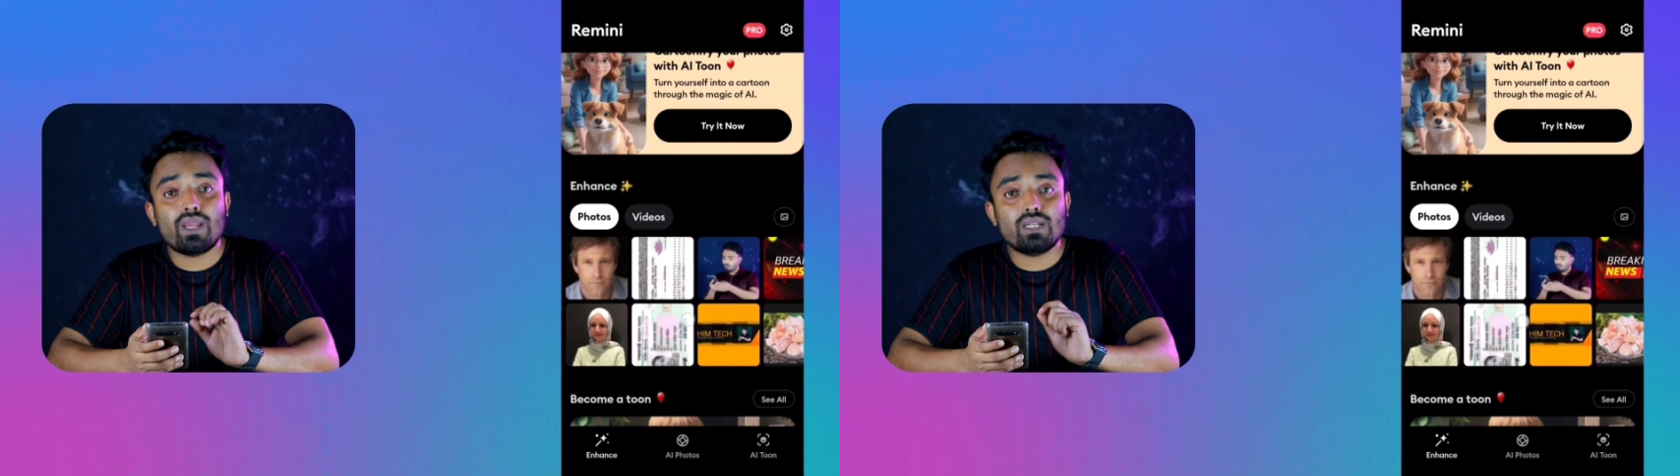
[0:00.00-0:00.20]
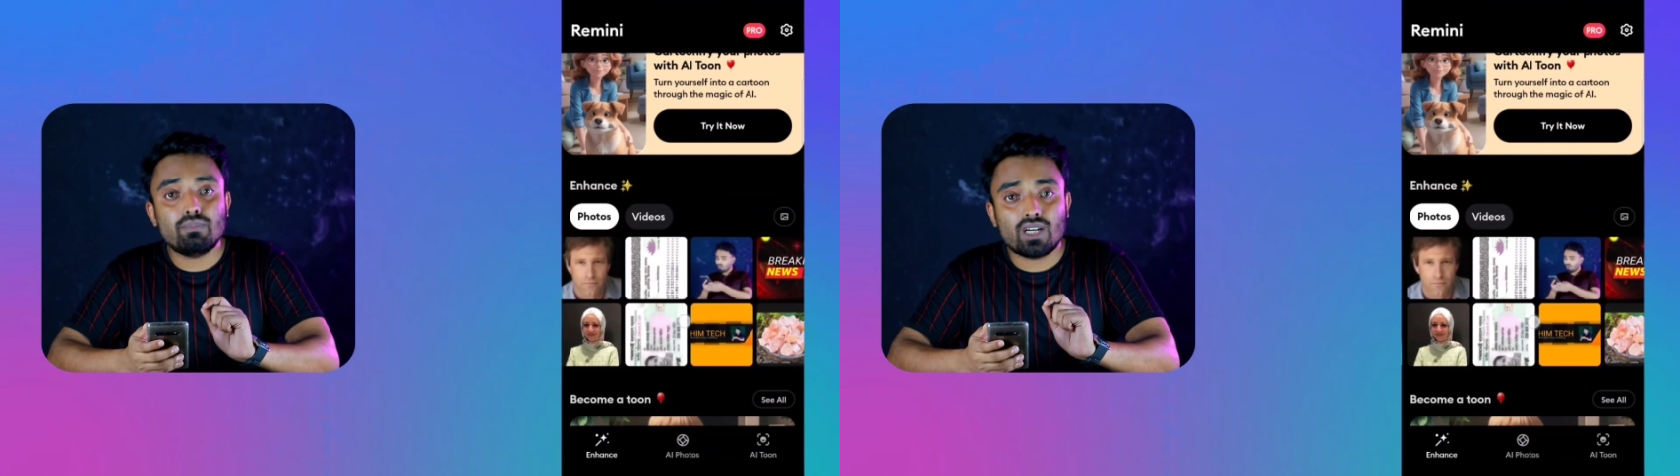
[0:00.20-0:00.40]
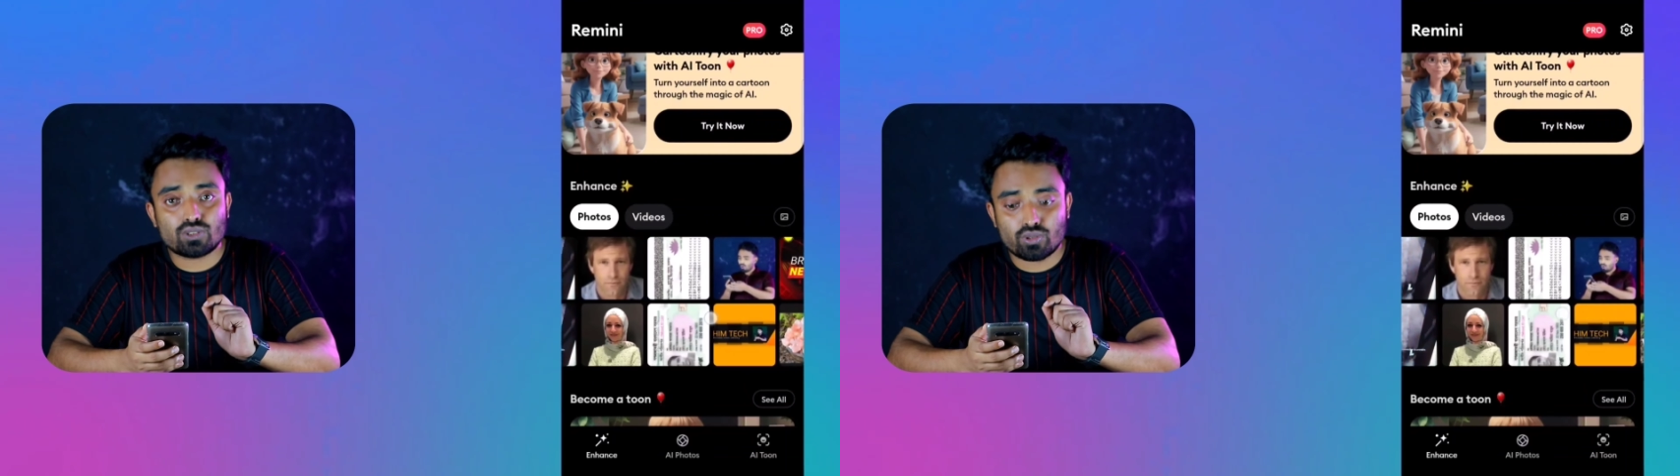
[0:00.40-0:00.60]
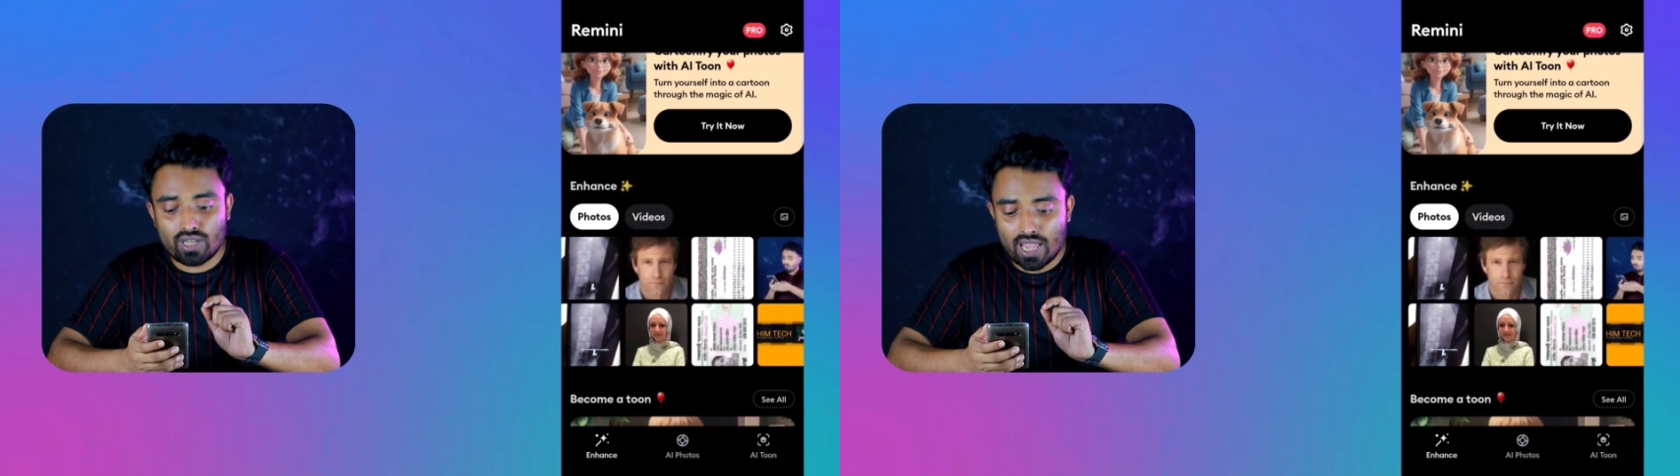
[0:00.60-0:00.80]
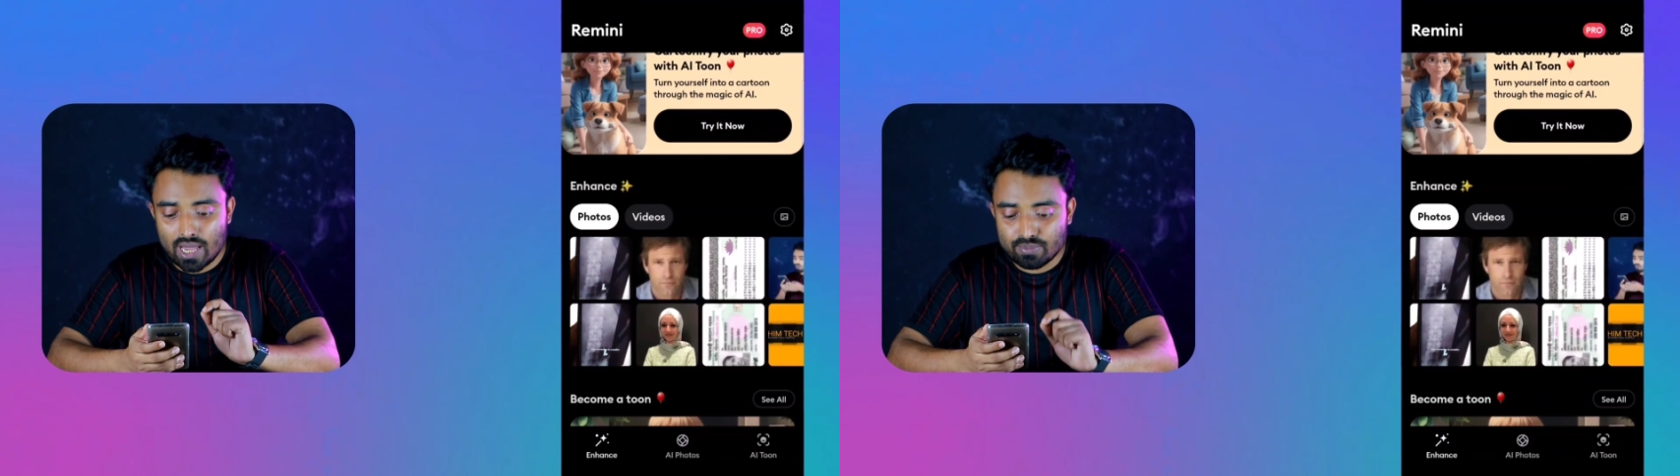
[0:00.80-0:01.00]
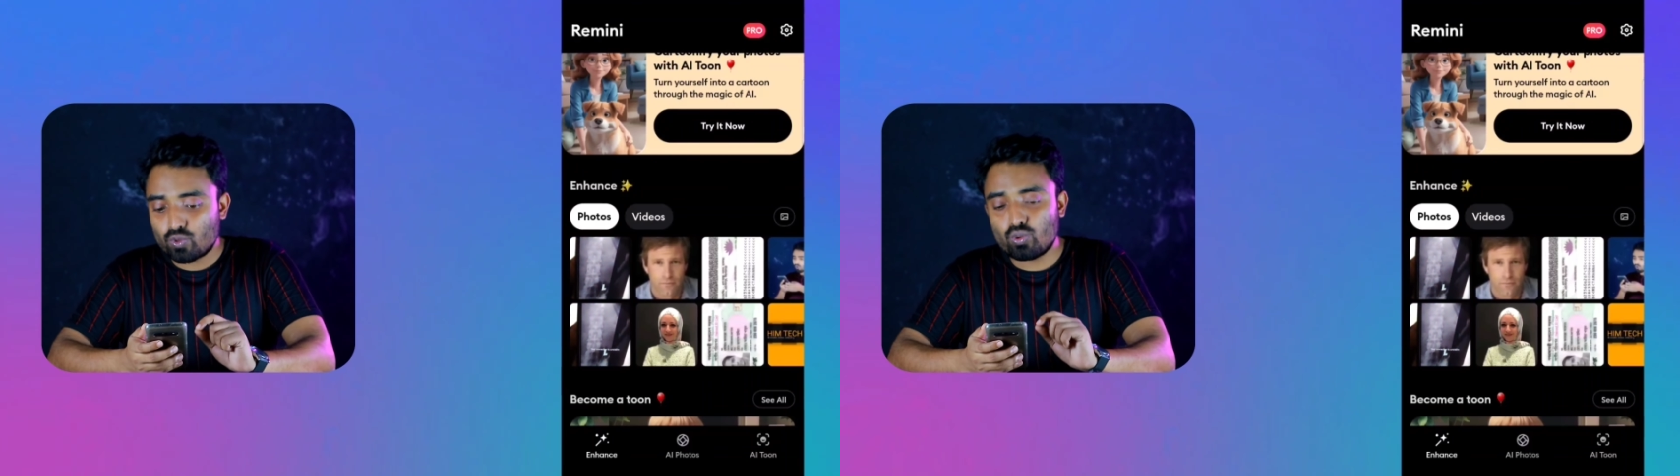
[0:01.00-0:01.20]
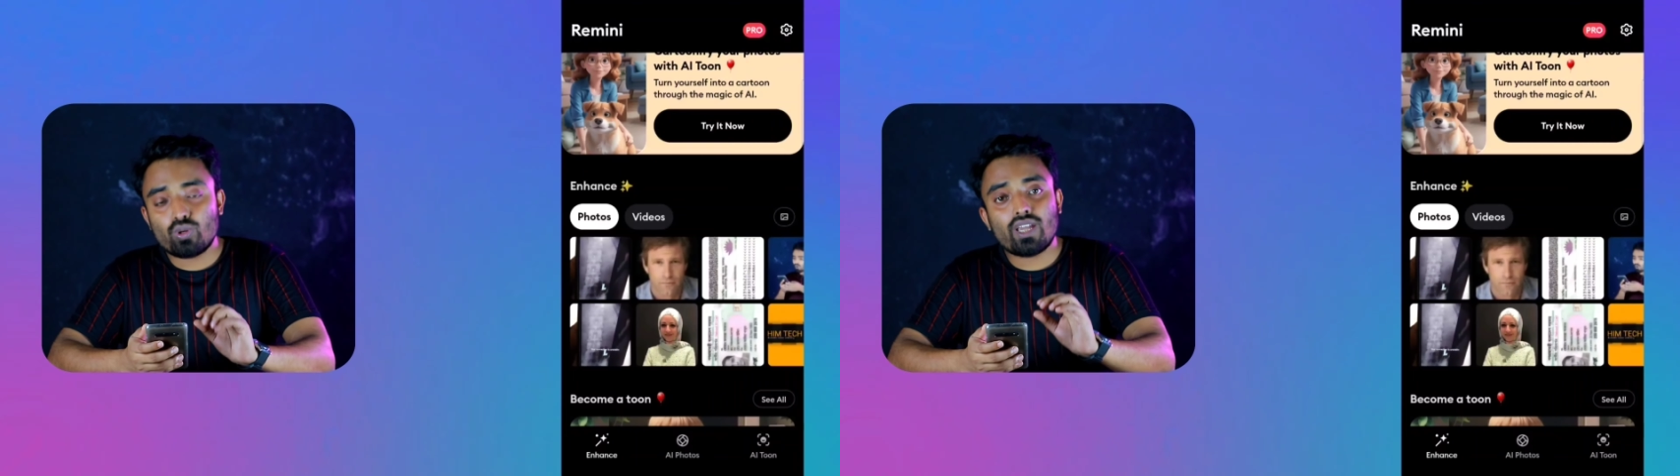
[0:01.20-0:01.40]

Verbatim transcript: পেইড ভার্সন অ্যাপস তো